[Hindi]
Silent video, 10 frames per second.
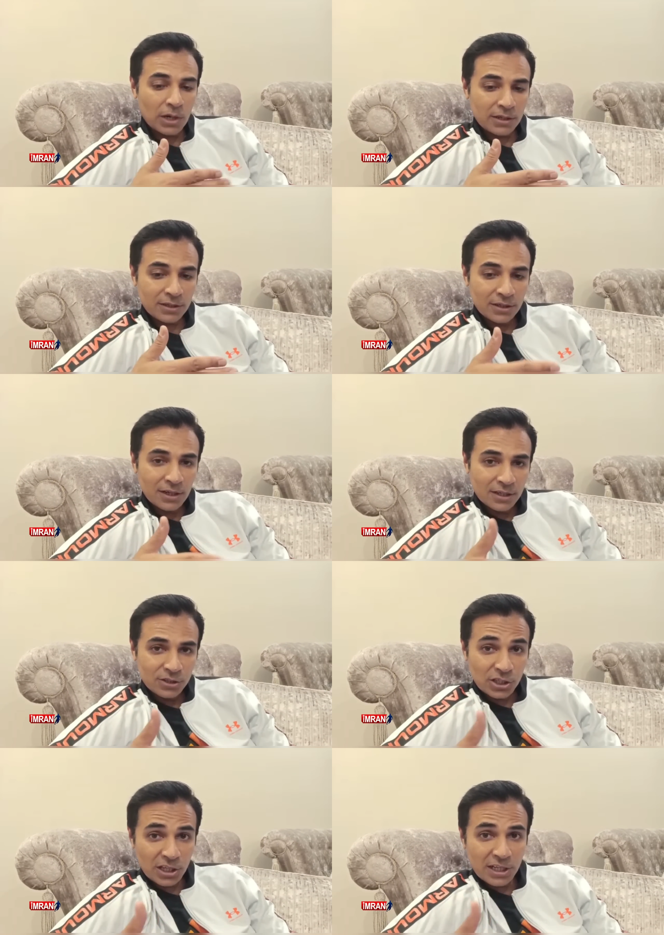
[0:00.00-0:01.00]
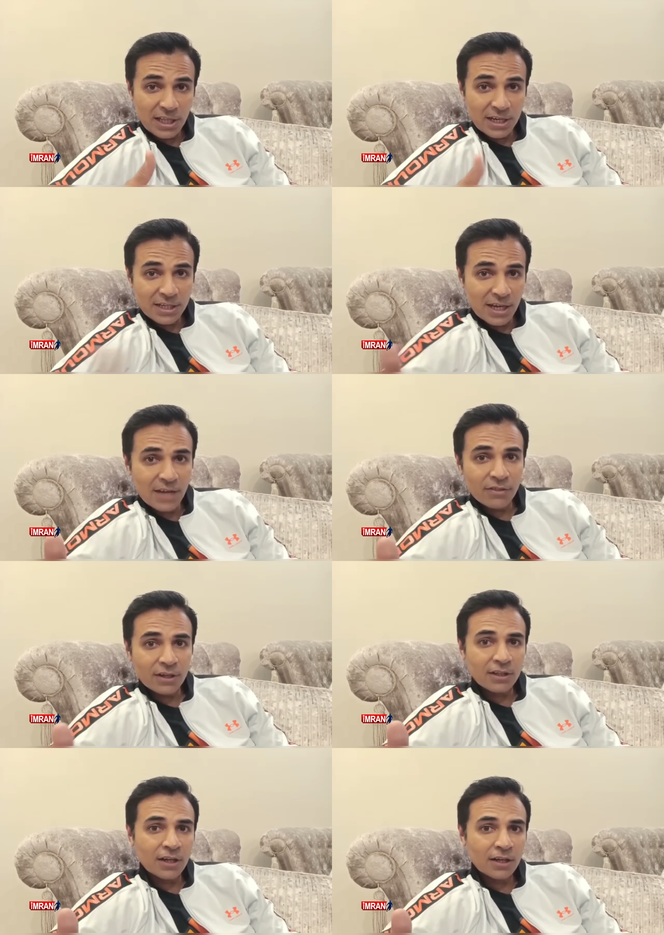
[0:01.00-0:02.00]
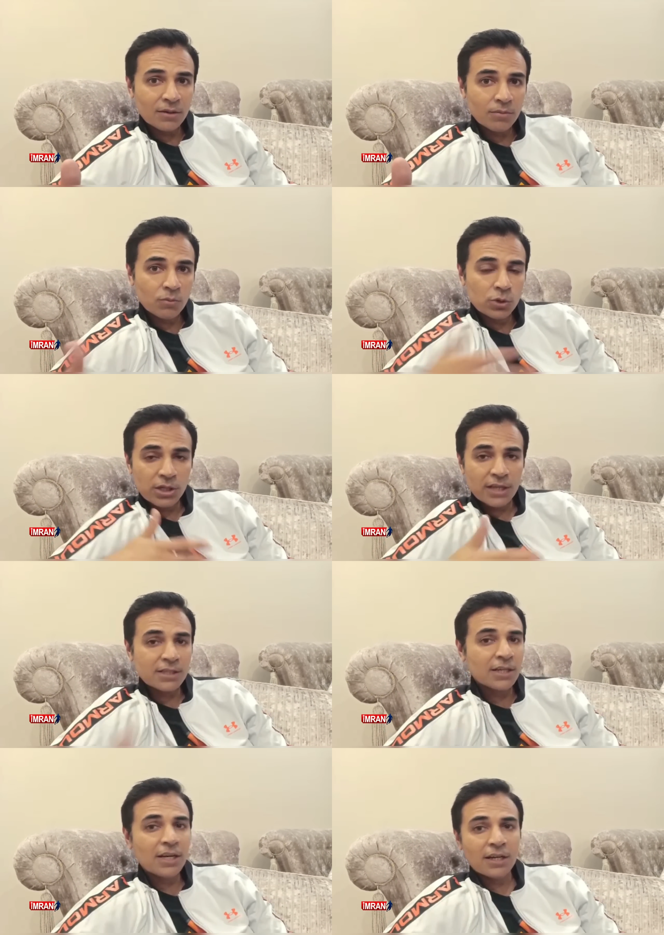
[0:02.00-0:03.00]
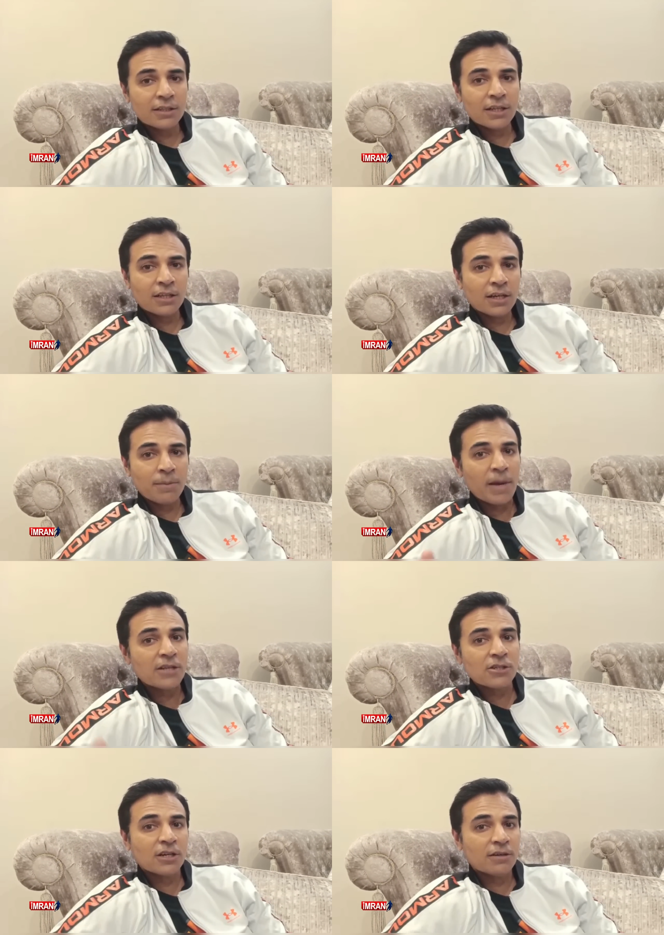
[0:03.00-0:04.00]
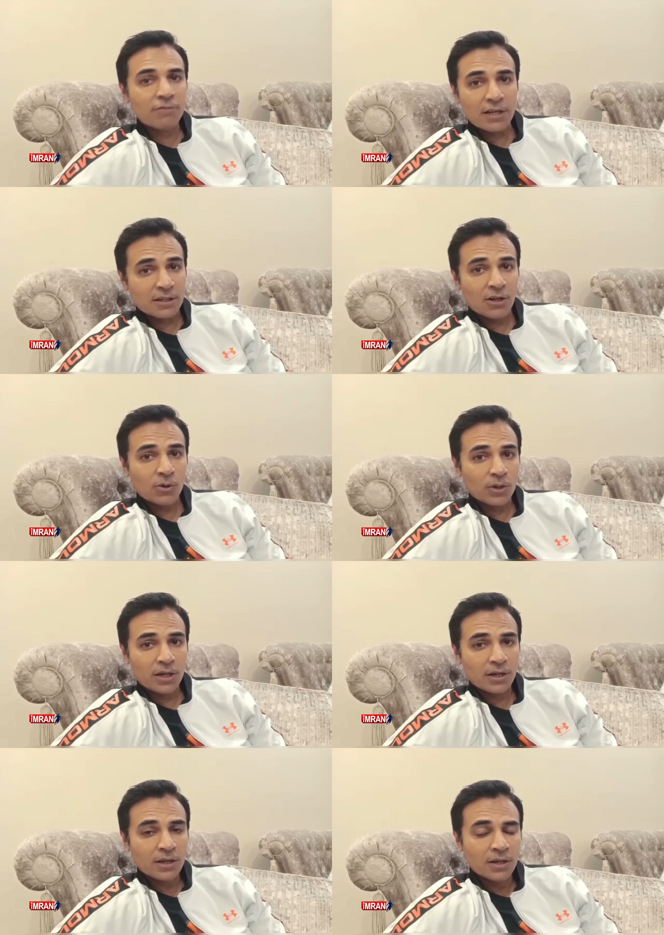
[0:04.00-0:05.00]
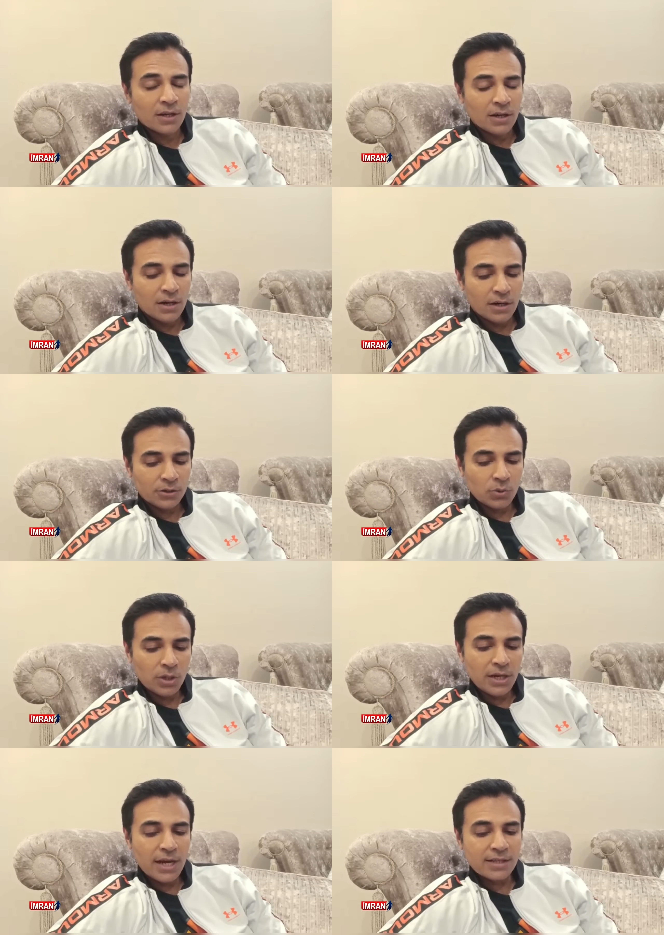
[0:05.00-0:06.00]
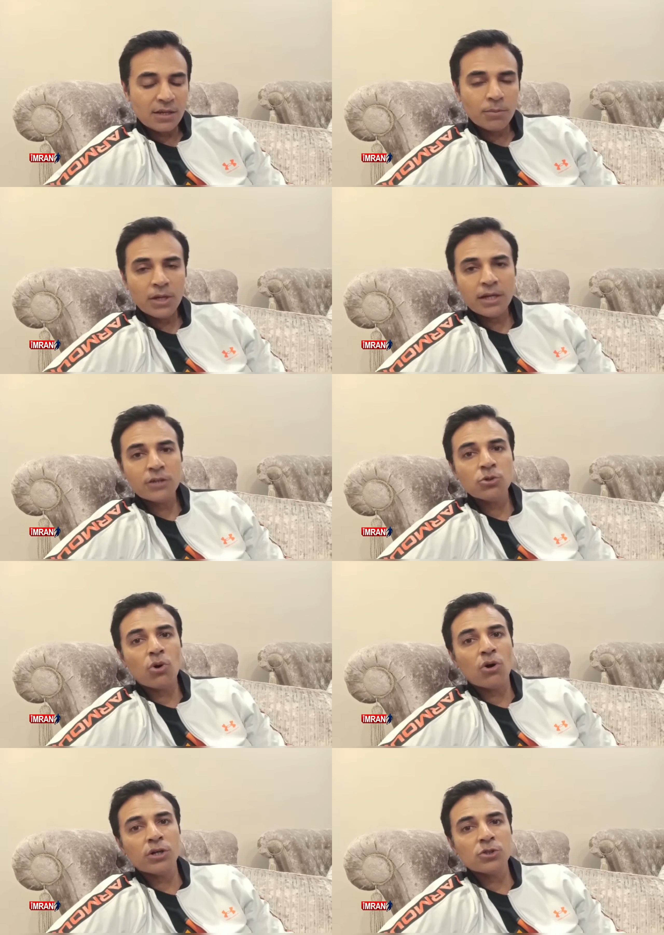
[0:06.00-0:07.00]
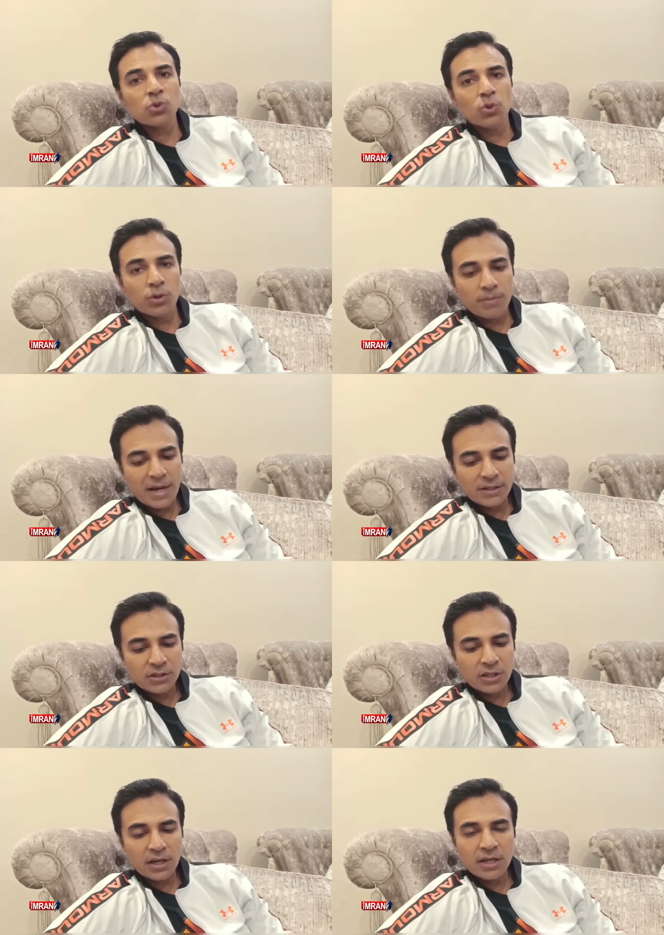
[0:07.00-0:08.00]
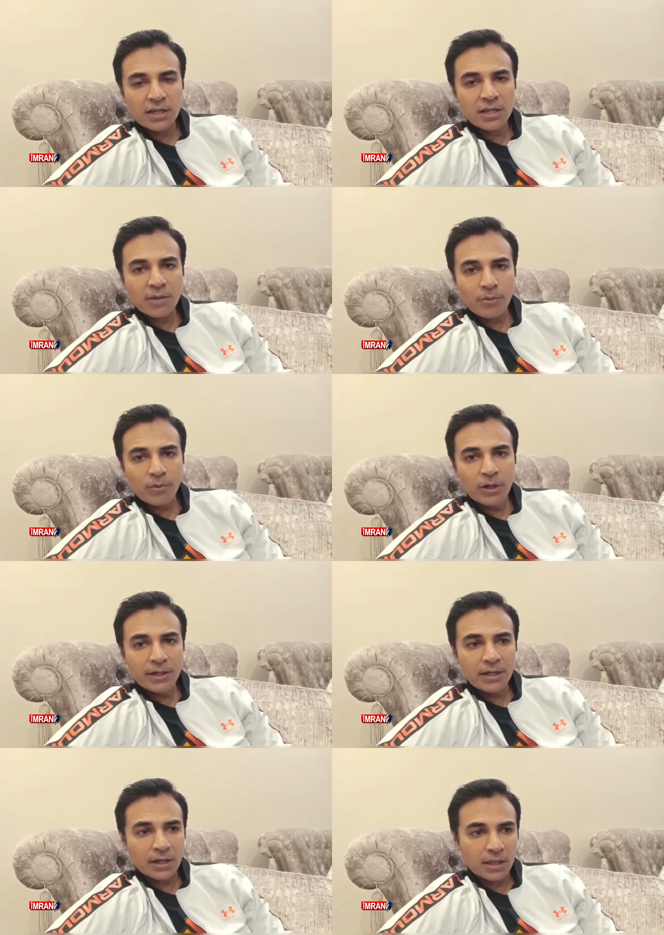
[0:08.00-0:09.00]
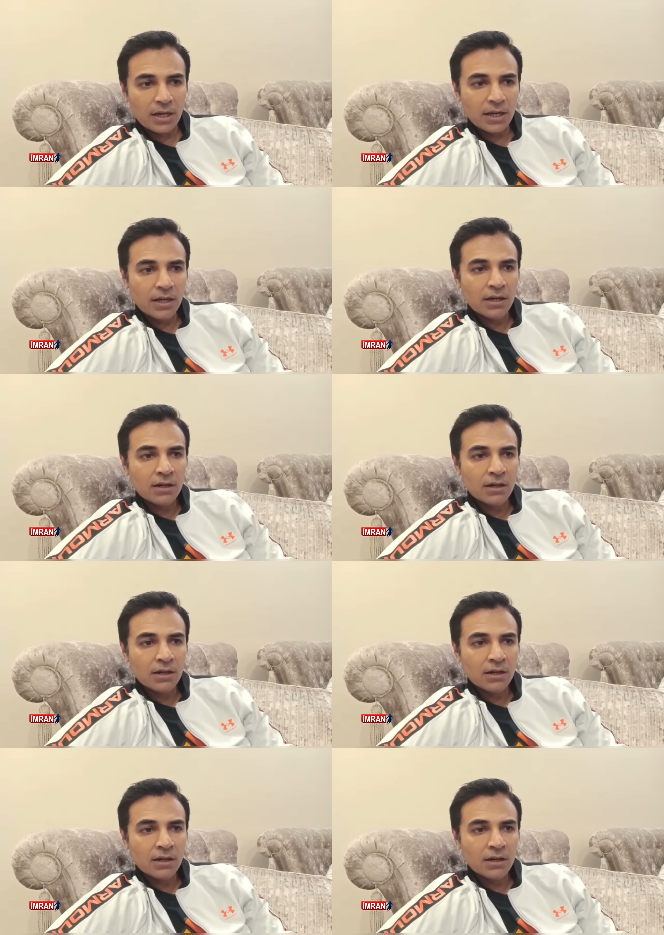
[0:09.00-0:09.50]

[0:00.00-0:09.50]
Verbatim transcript: बट जितनी देर ये अंदर था मुझे ऐसा नहीं लगता था कि मैच का फैसला हो गया uh, क्योंकि ये ऐसा प्लेयर है जो ऑन ए जोन मैच जिताने की कैपेबिलिटी रखता है